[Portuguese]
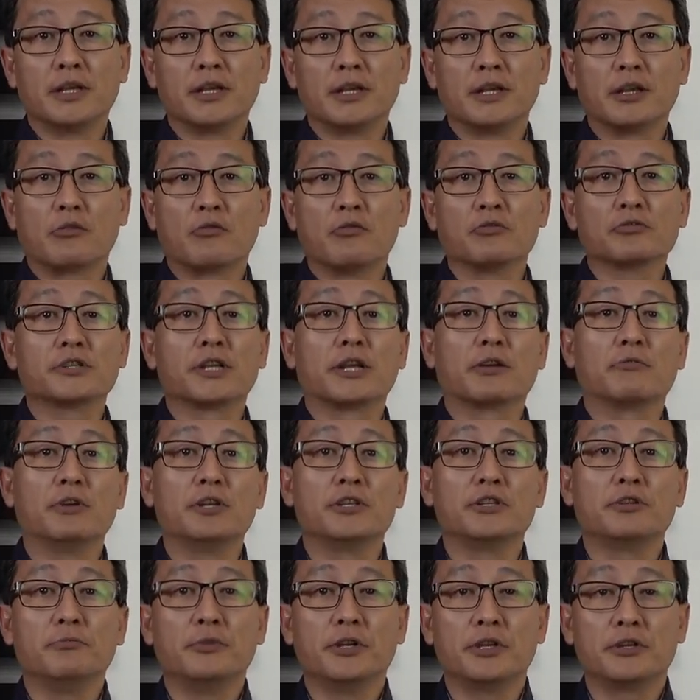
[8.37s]
e
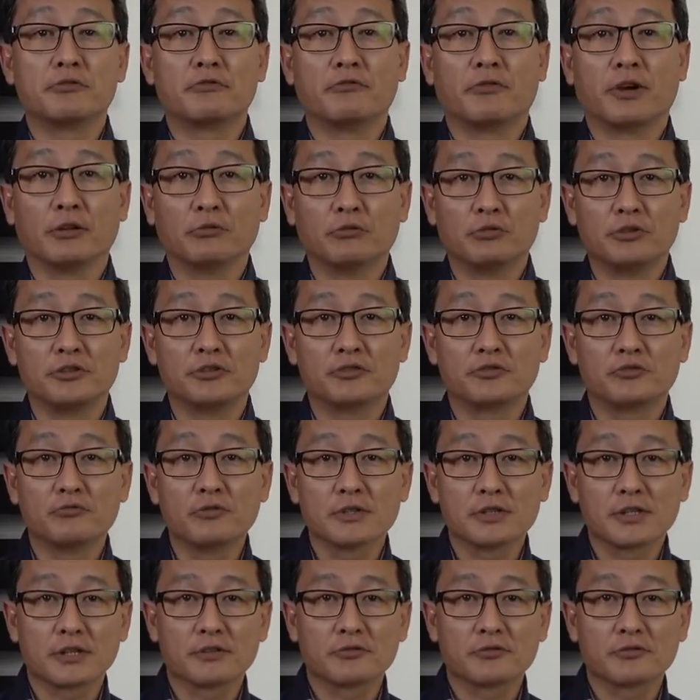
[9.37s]
consequentemente o valor de suas